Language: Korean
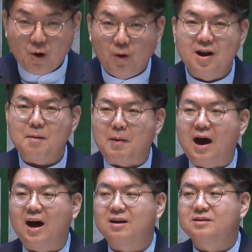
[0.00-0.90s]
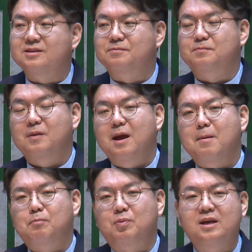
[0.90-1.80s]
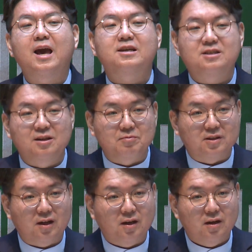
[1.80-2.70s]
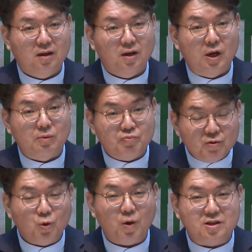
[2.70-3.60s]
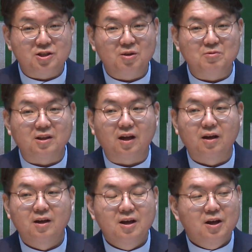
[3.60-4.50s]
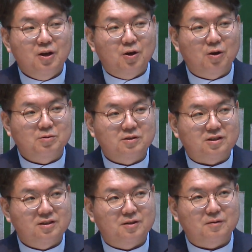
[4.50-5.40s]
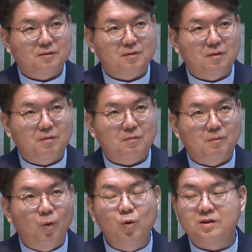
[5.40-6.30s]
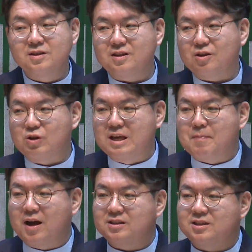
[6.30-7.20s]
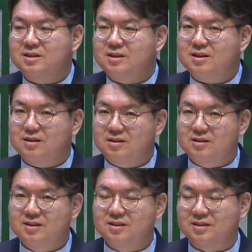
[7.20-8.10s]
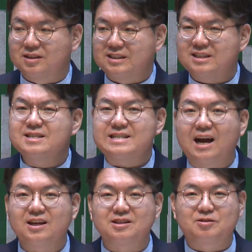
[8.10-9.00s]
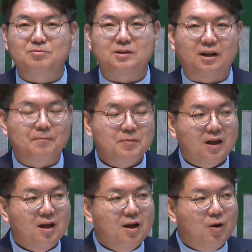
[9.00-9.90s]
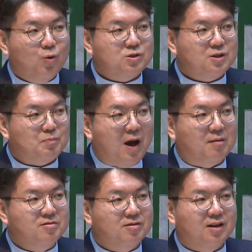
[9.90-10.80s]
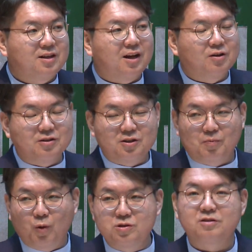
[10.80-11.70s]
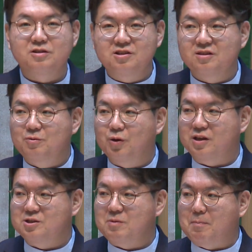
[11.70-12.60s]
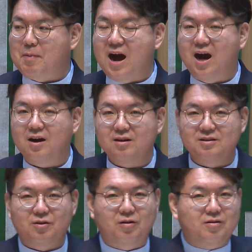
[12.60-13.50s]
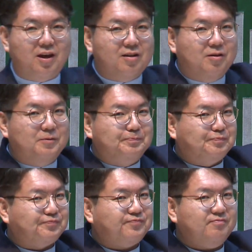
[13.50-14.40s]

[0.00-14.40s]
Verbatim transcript: 원래 바알은 비의 신입니다. 풍요의 신입니다. 여러분 그 모든 이방 신들은 신상이 있습니다. 혹시 박물관이나 이런 데서 보셨을지는 모르겠지만 바알은 이렇게 해서